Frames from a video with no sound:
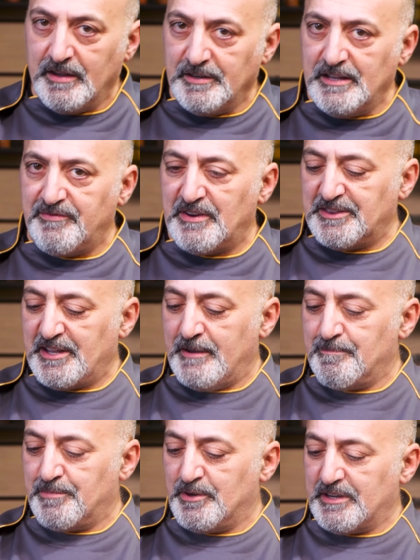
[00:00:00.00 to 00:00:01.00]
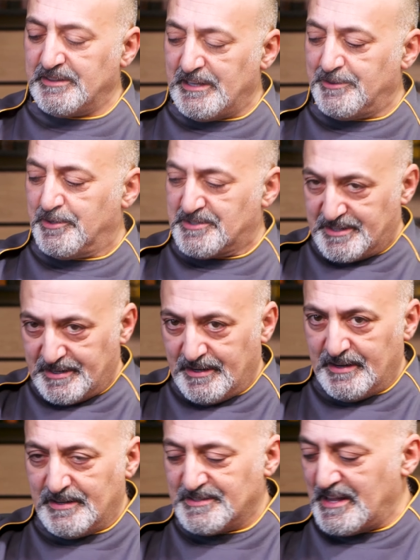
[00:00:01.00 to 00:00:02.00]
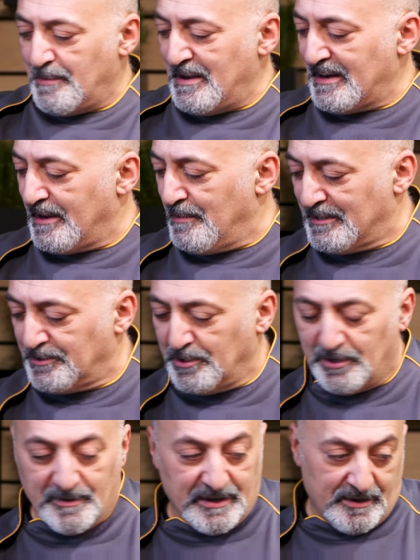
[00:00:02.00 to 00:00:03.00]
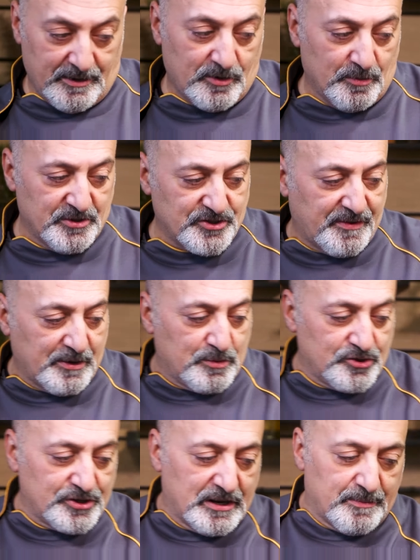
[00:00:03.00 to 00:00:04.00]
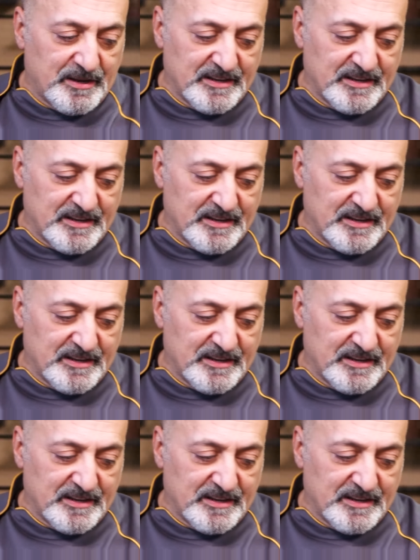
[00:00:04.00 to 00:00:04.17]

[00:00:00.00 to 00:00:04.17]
Nel frattempo, che intanto si sta amalgamando, comincio a far cuocere la